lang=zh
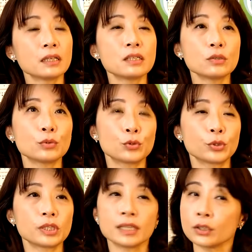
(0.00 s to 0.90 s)
但是我
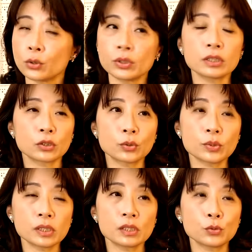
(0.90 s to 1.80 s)
觉得在同一个
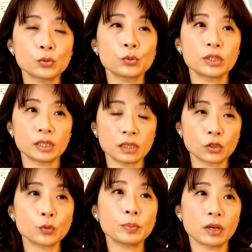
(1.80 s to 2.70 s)
公司，如果你能
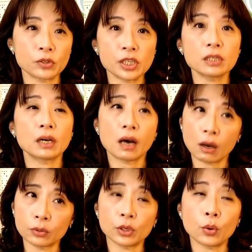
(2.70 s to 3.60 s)
够表现的
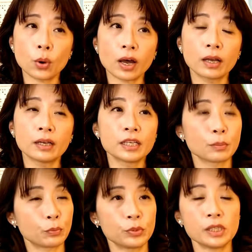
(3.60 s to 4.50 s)
好的话，
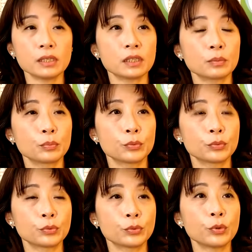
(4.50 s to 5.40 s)
也不见得
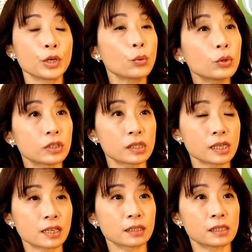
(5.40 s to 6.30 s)
不会获得
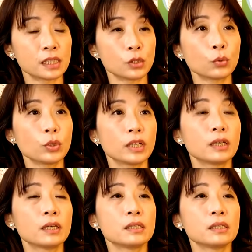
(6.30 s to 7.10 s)
这样的机会。